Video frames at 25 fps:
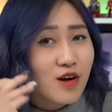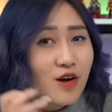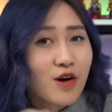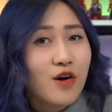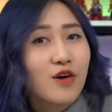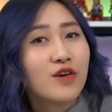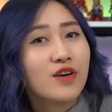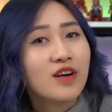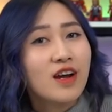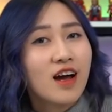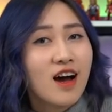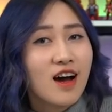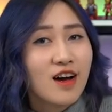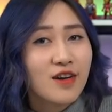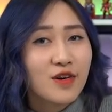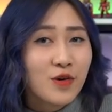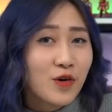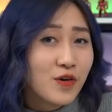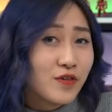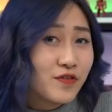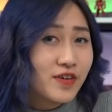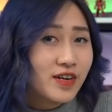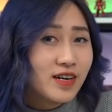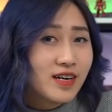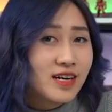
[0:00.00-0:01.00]
Còn à,
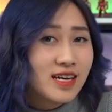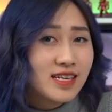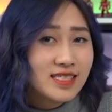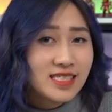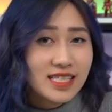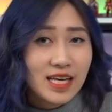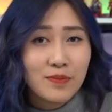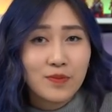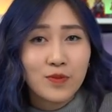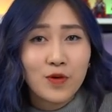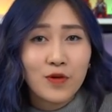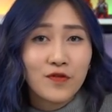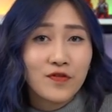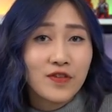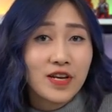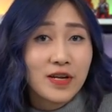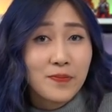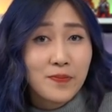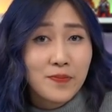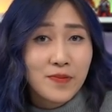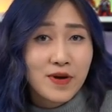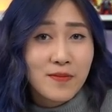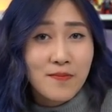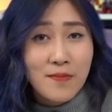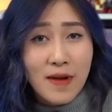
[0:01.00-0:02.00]
đối với à, ZenBook
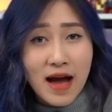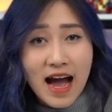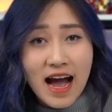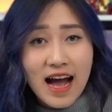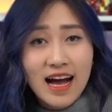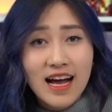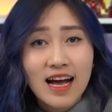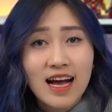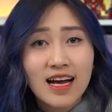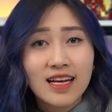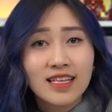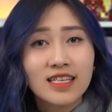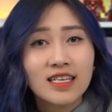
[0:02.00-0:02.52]
Flip 13